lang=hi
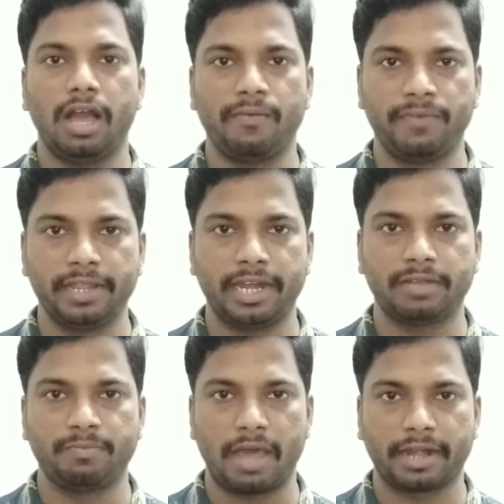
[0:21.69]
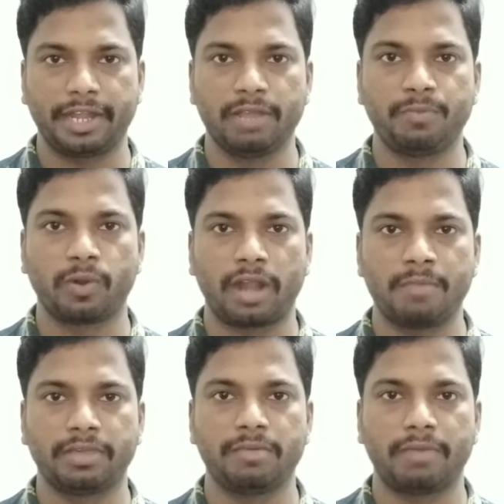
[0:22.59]
अफिलियट मार्केटिंग
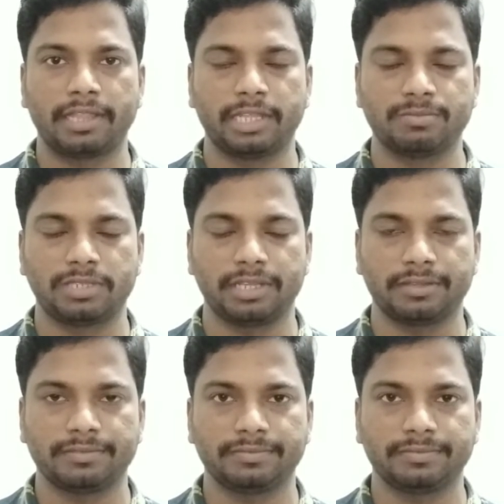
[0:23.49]
प्रोग्राम के माध्यम से